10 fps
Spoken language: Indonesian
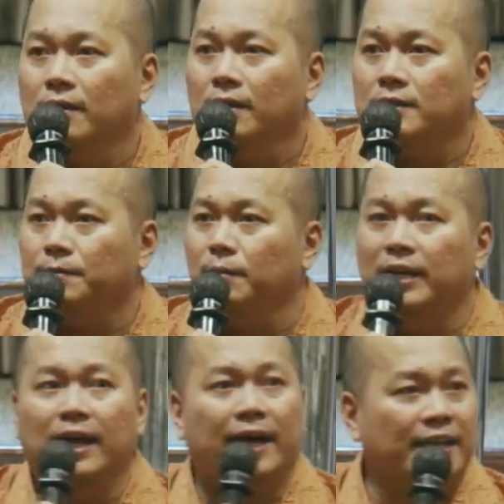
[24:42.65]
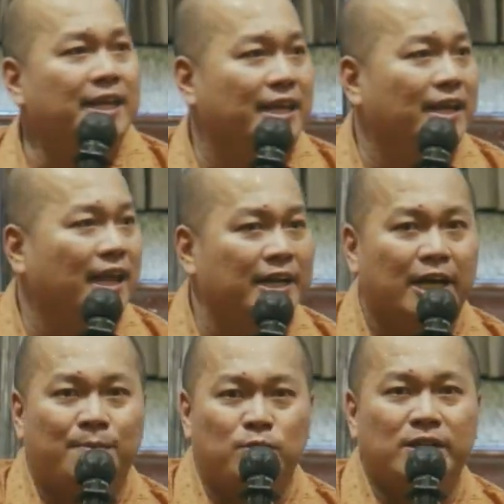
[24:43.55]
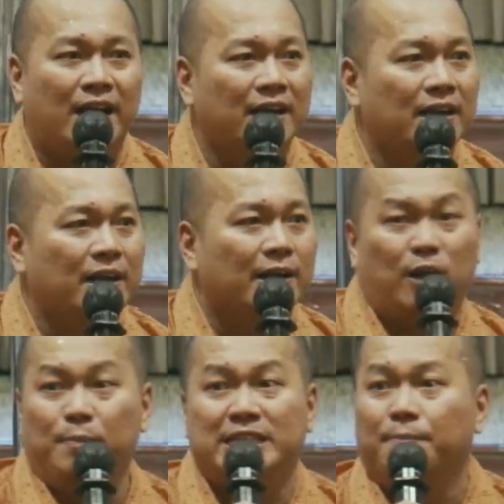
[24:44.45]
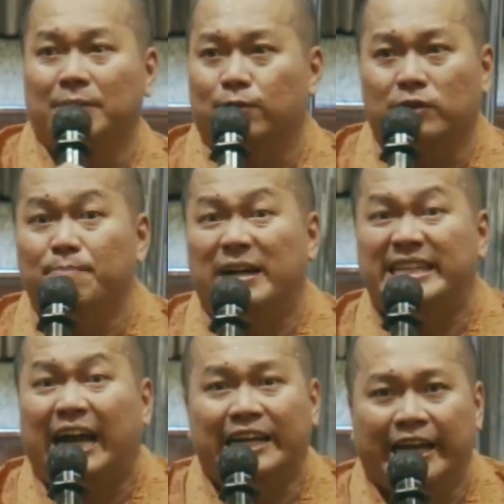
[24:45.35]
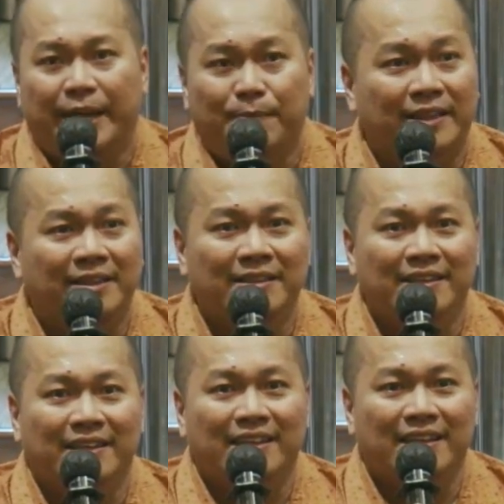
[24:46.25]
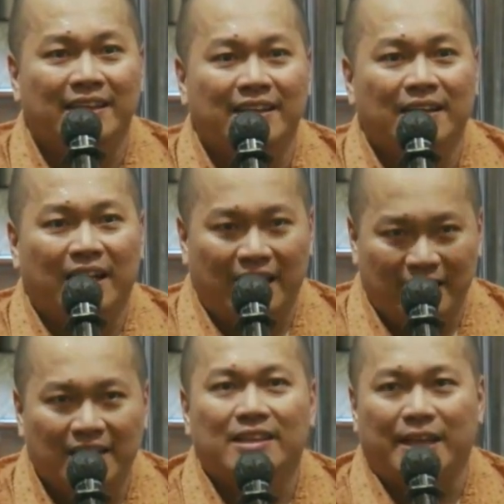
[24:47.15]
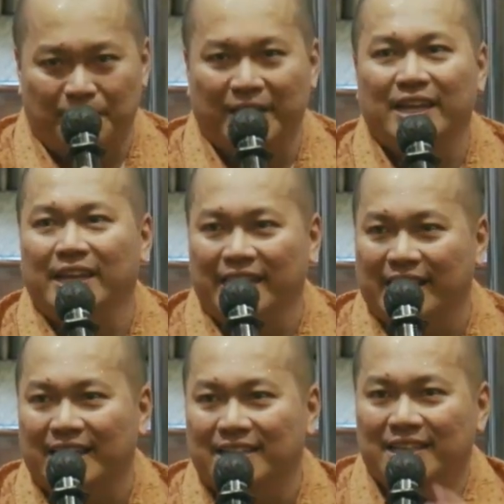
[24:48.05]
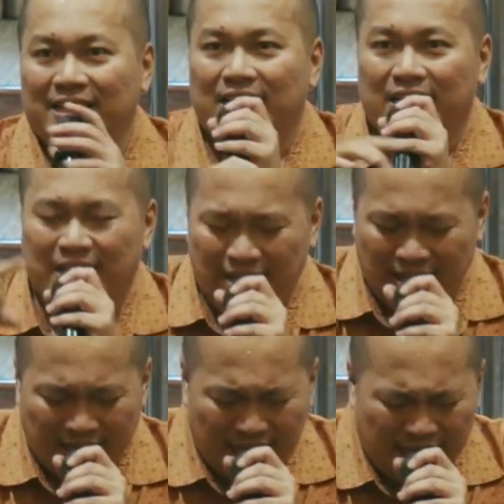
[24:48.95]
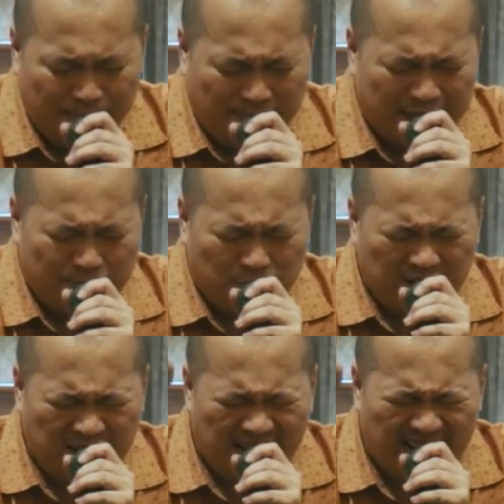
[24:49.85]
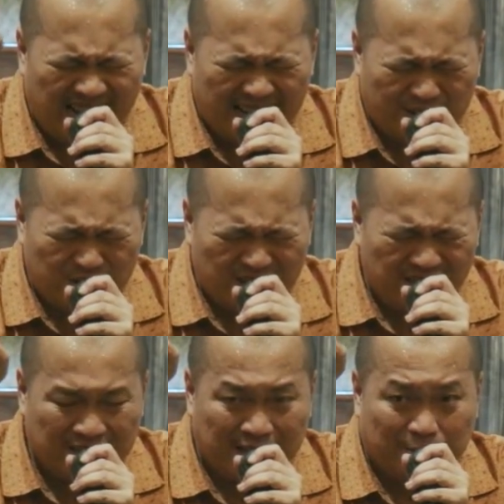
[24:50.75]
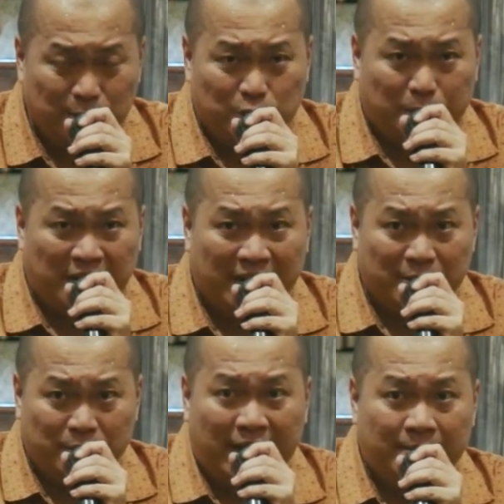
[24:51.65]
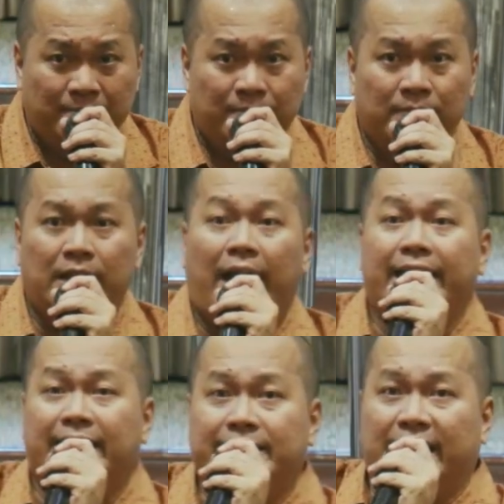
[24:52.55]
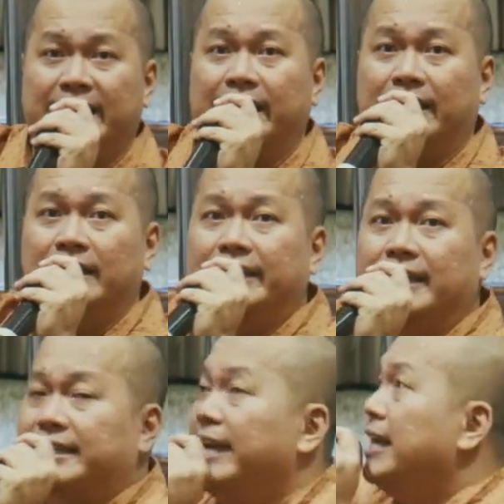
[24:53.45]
Saya mau bilang hari ini, anak-anak muda, engkau bisa melakukan banyak hal yang hebat. Tapi ingat, imanmu harus tertuju pada Tuhan. Ayat terakhir, Yesaya